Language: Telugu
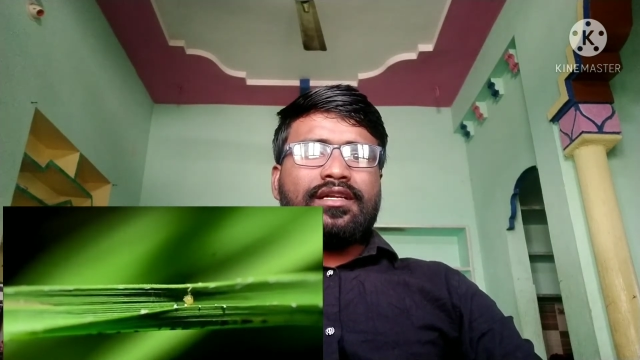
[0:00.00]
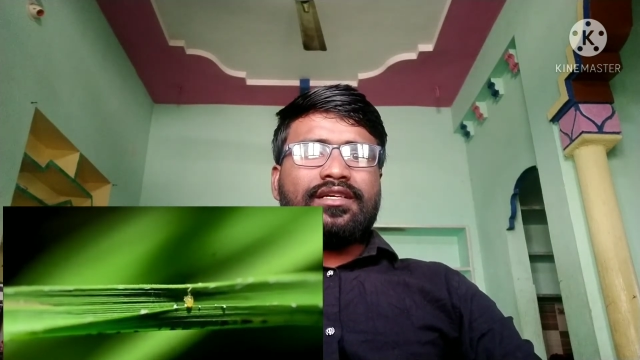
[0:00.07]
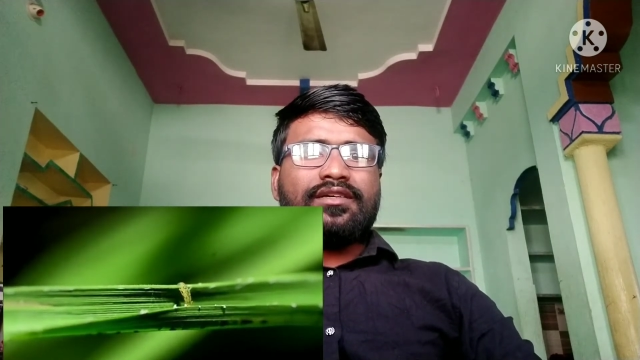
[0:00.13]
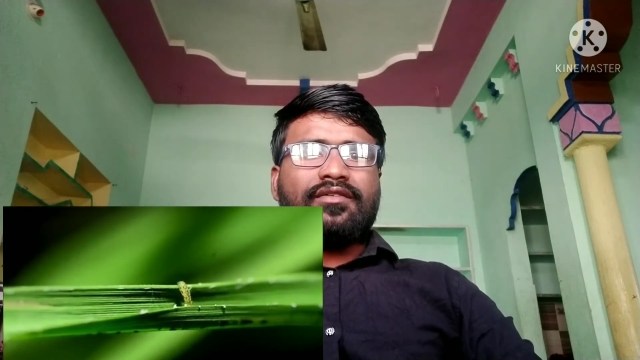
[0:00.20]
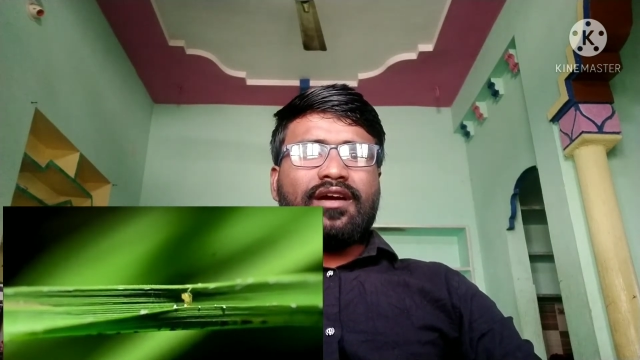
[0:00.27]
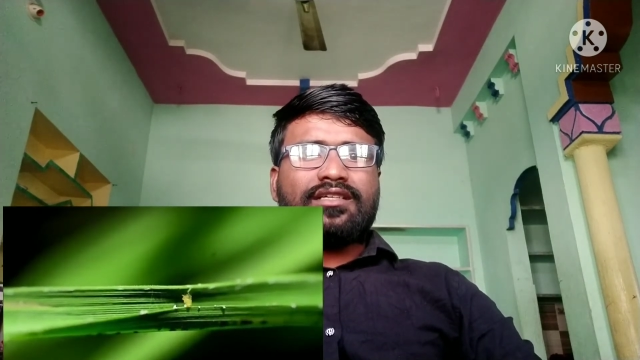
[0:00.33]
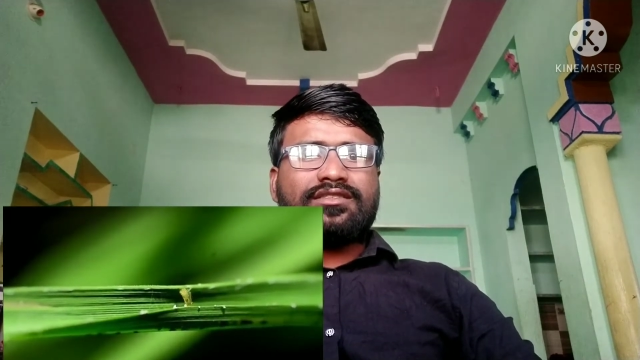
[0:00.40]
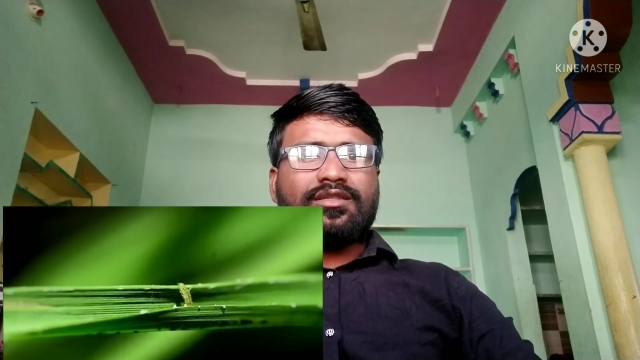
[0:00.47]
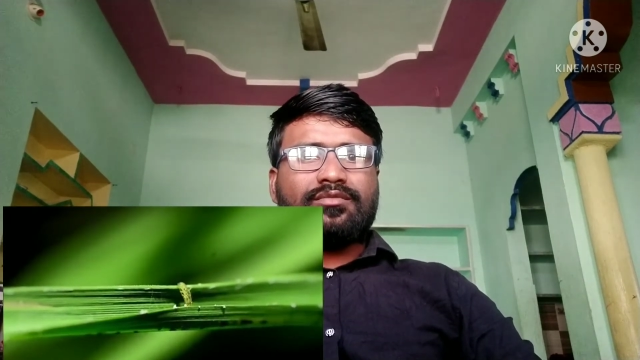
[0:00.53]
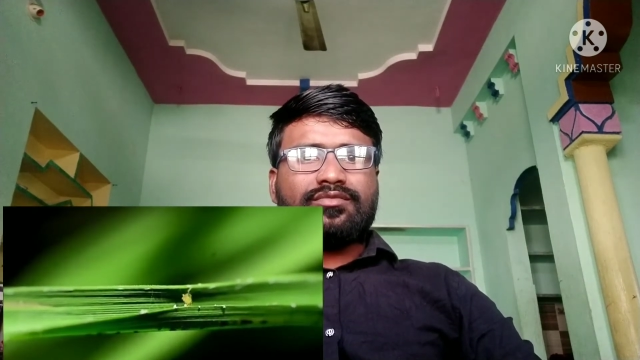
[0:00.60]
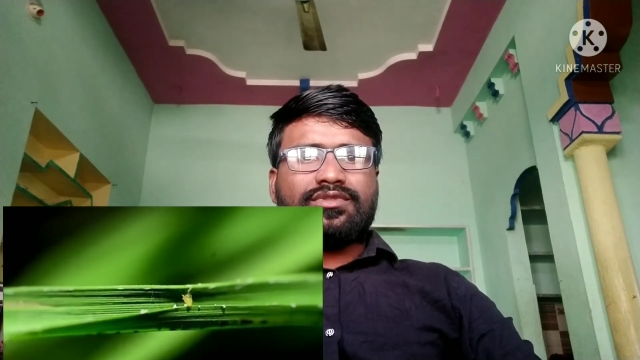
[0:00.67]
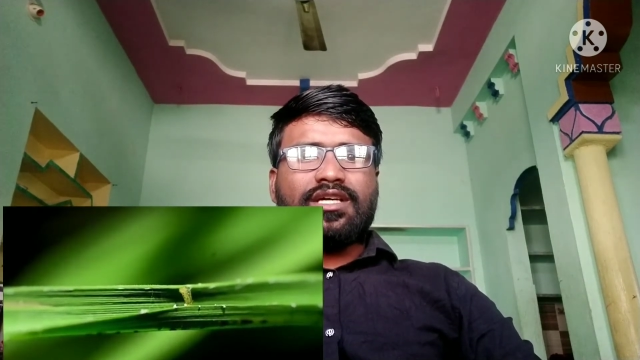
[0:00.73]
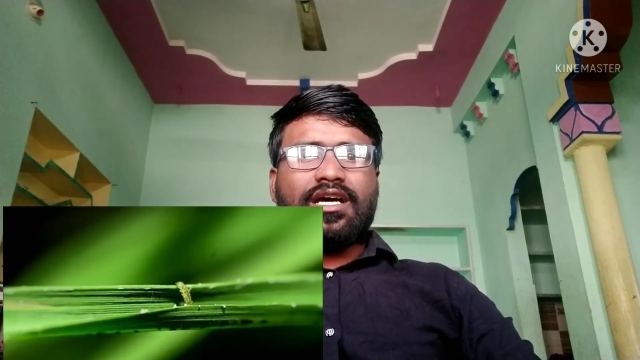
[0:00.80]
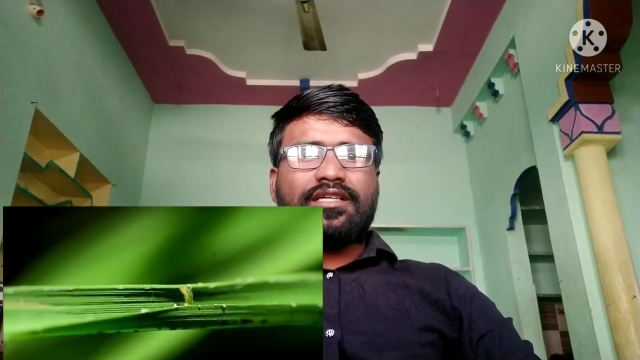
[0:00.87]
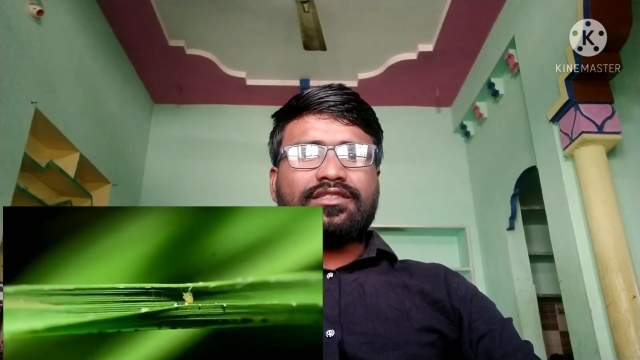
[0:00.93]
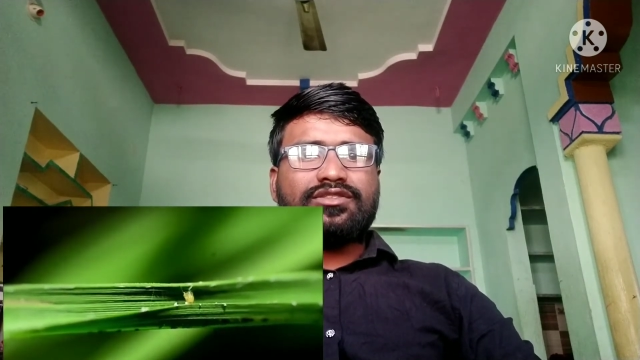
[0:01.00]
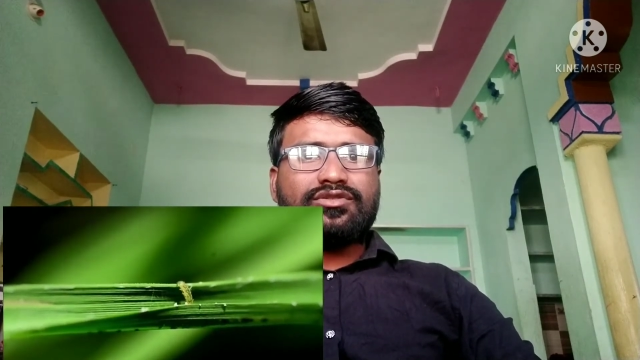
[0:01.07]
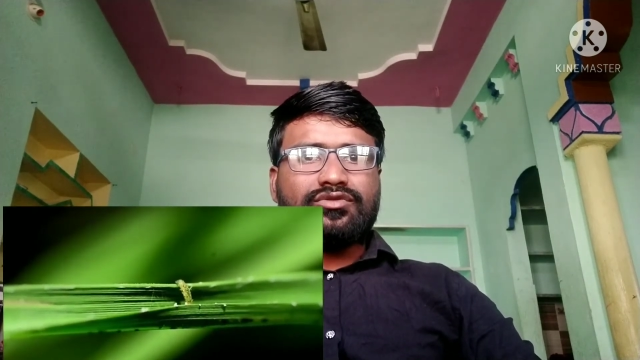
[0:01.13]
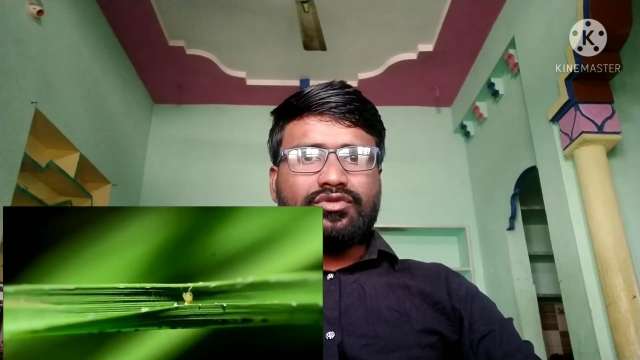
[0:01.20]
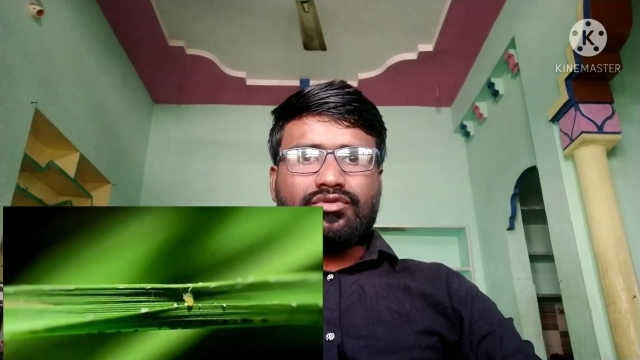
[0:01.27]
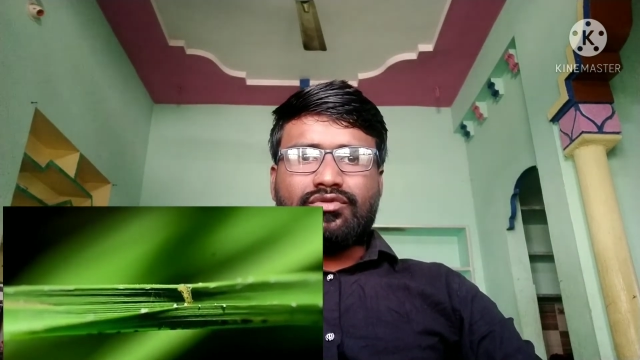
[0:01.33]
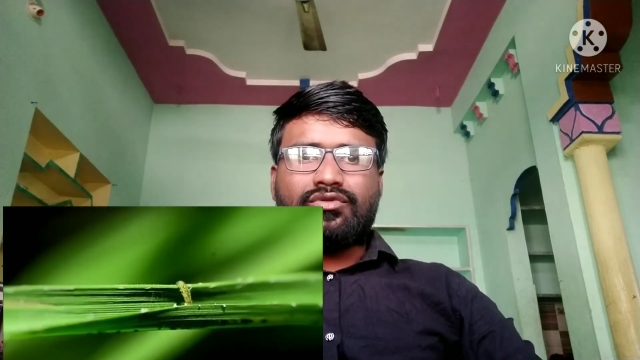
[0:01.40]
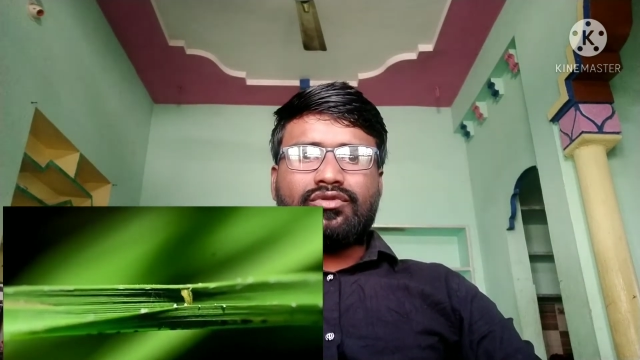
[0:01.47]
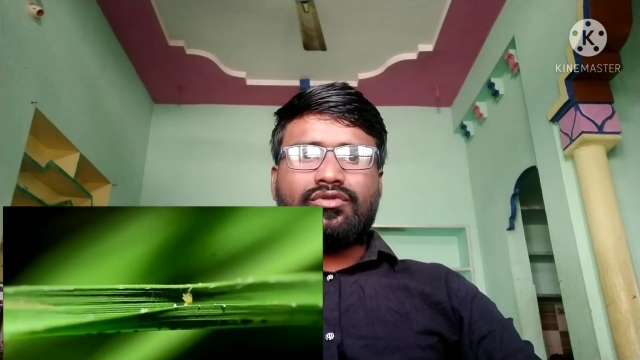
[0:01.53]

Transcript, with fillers: నివాసం సాహిస్తూ